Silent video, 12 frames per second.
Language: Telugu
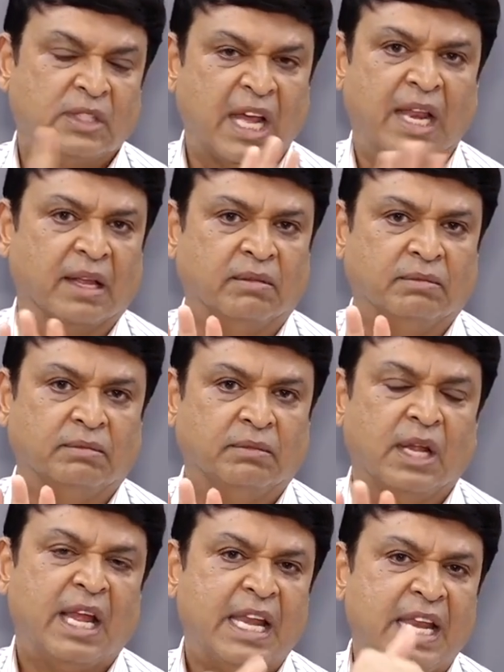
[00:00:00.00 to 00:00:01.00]
సరే
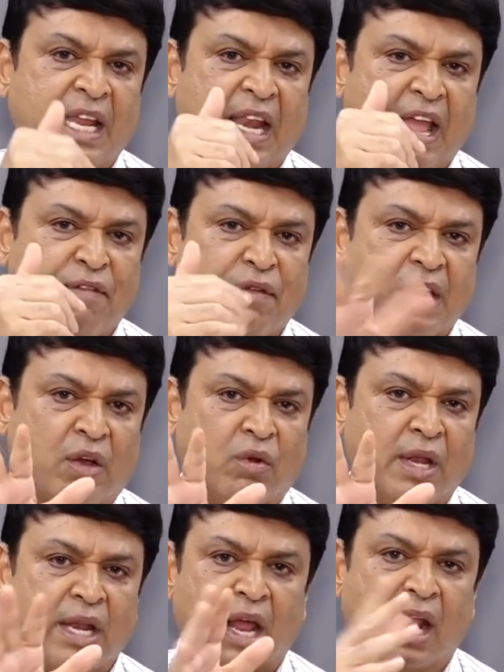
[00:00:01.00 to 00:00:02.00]
నీ లైఫ్
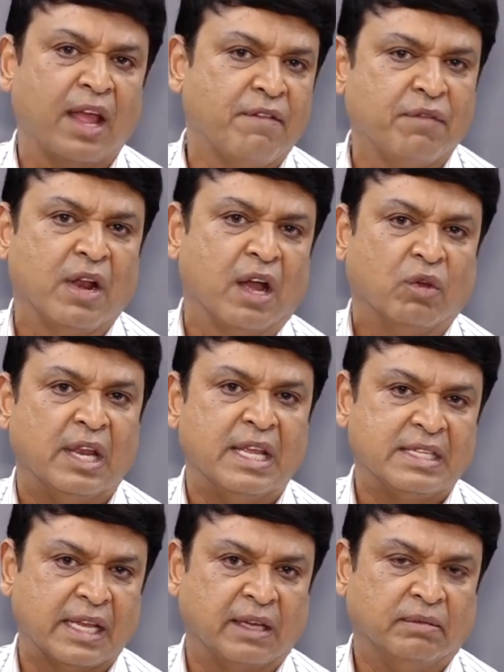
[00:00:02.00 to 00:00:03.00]
నీకుని నా లైఫ్ నాకు
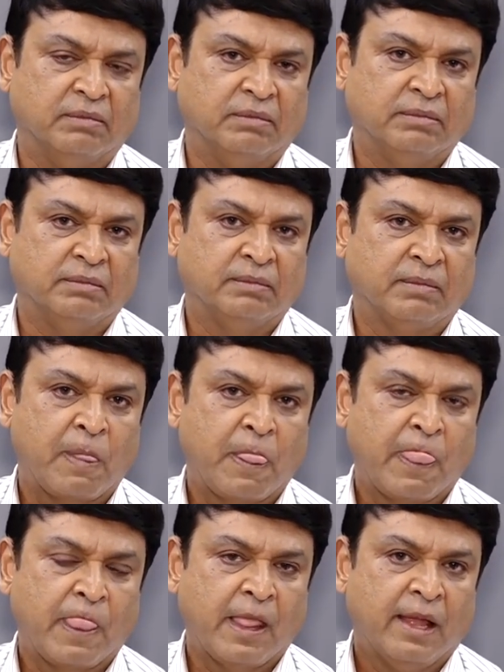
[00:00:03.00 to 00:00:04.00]
వదిలేసాయి
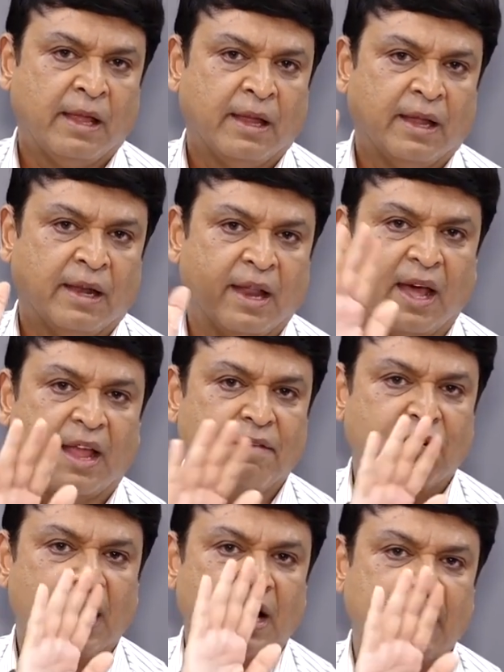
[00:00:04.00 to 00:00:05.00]
నా
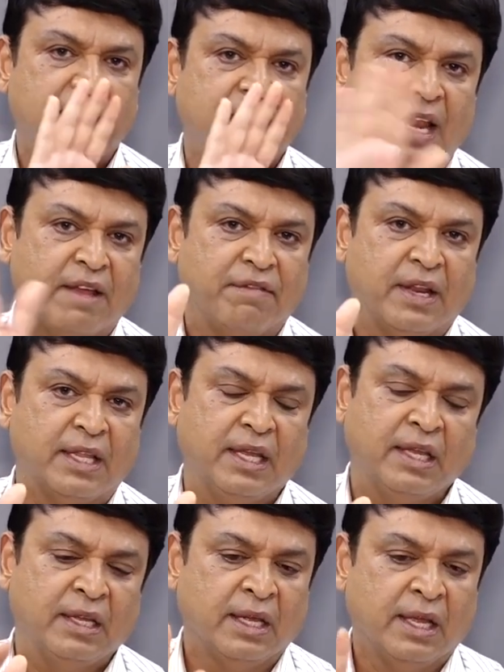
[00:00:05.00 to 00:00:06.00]
లైఫ్ నాది నీ లైఫ్ నీది
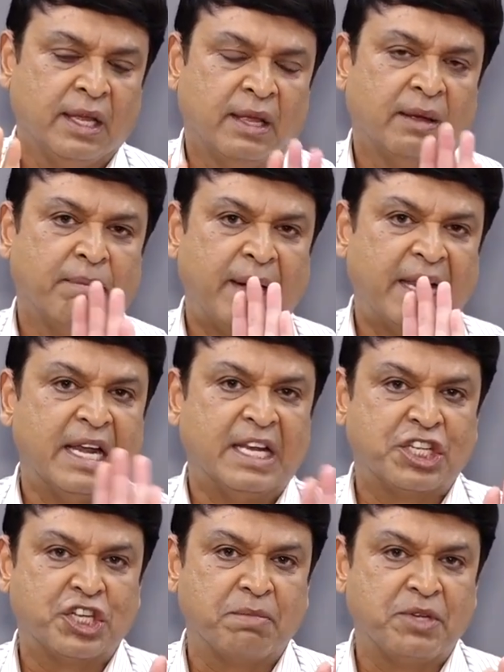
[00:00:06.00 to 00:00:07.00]
బిడ్డని
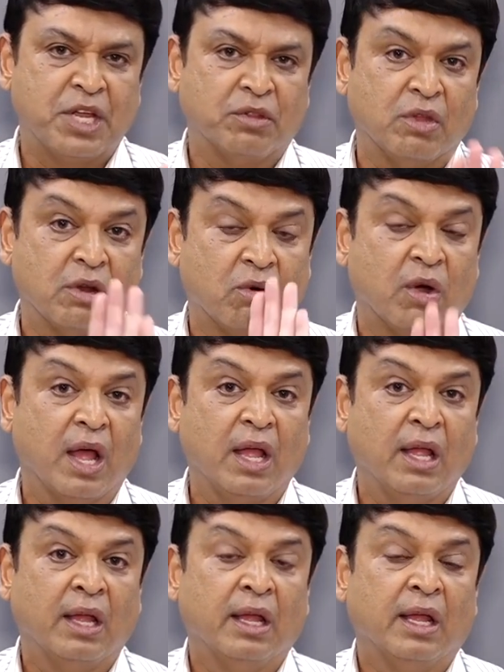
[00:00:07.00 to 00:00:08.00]
డిస్టర్బ్ చేయొద్దని కూడా
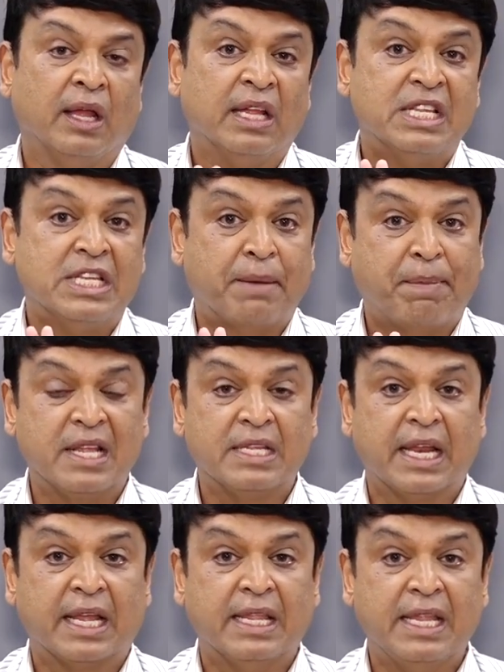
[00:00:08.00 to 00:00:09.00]
చెప్పడం
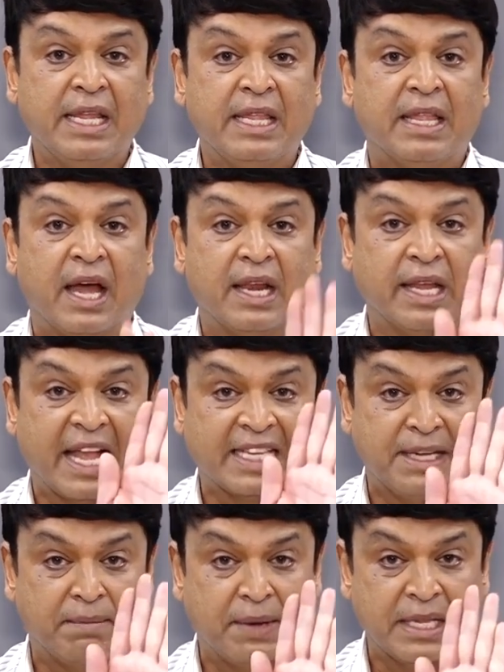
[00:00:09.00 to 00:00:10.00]
జరిగింది దానికి
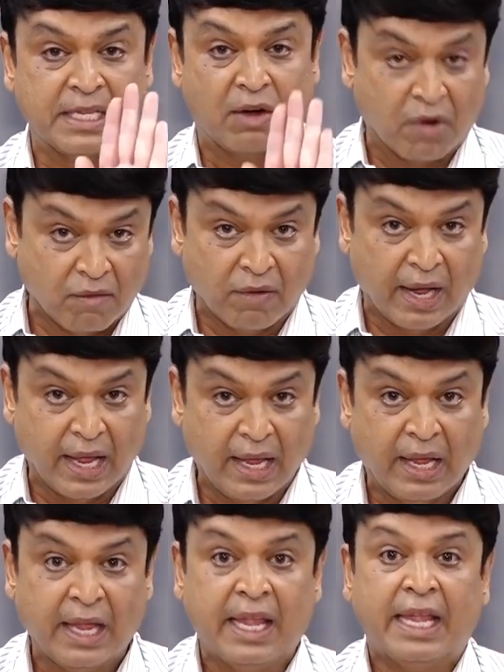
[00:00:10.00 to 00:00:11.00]
యాక్సెప్టెన్స్ అవ్వడం వల్లే
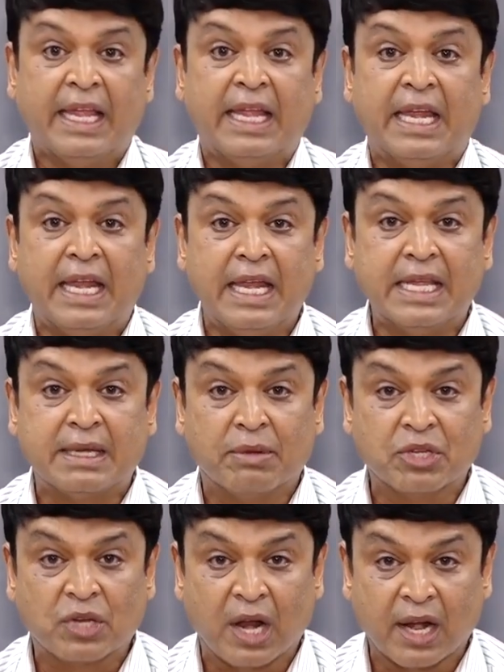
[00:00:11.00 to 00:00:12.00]
ఎన్ని
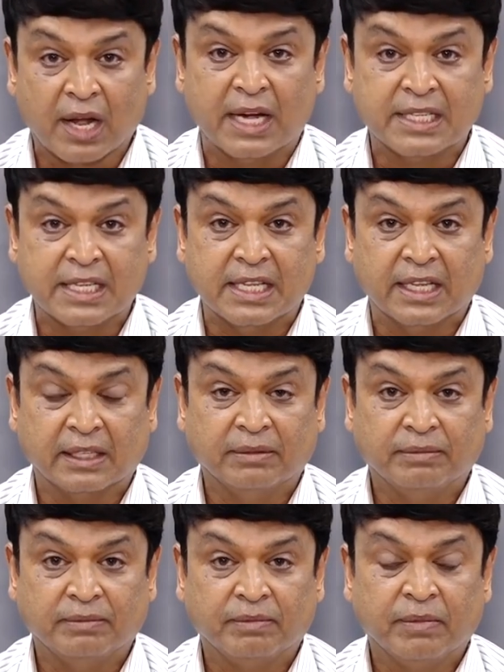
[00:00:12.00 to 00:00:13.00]
సంవత్సరాలు గడిచింది
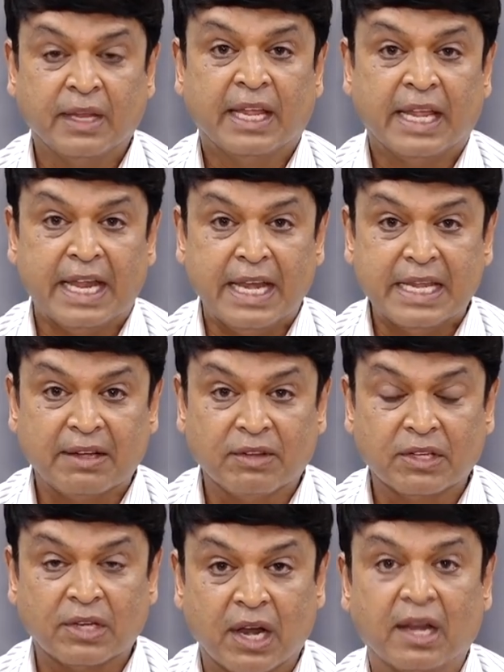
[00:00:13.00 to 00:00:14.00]
ఎన్ని
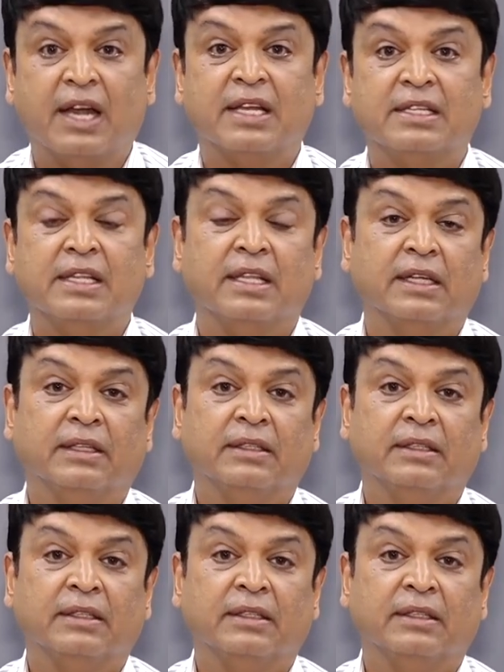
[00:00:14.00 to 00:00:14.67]
సంవత్సరాలు గడిచింది